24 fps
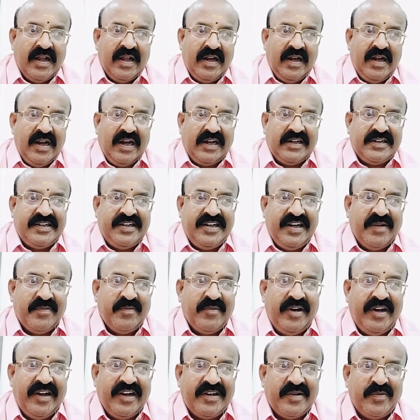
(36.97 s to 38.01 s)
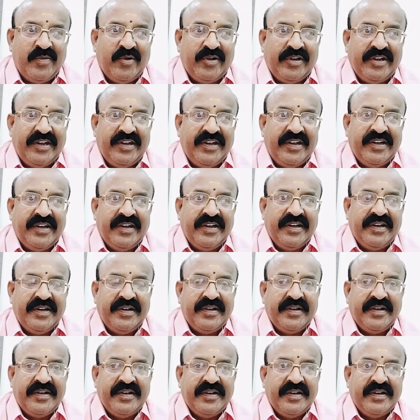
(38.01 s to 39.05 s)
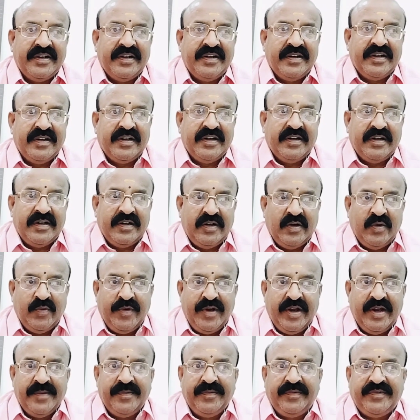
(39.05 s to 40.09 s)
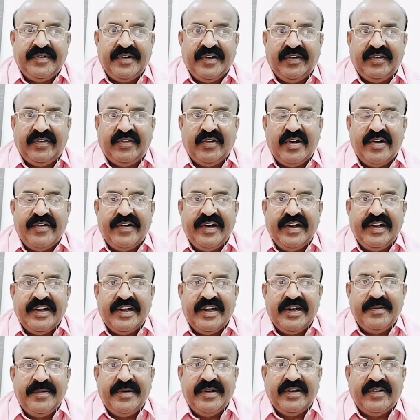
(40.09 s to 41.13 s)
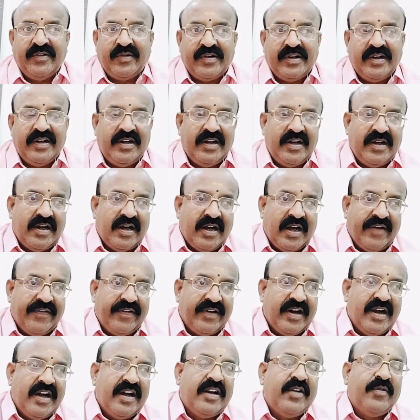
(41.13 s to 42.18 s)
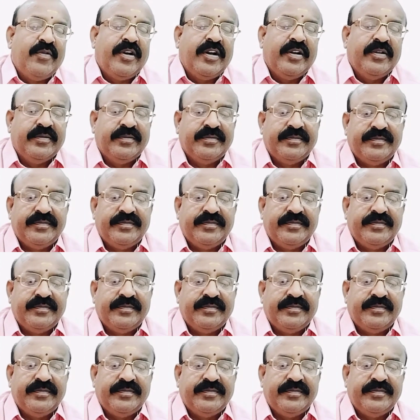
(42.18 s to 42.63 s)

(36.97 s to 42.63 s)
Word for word: లక్ష్యం లేకపోతే నువ్వు ఏం చేస్తున్నావు అనే దాని మీద ఒక అవగాహన ఉండదు